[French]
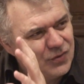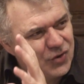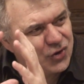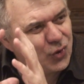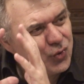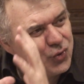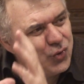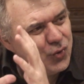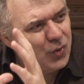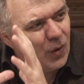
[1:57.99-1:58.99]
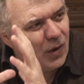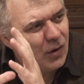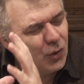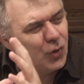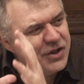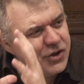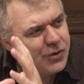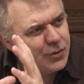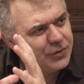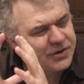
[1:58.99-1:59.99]
structure
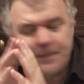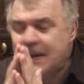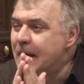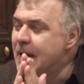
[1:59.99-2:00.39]
religieuse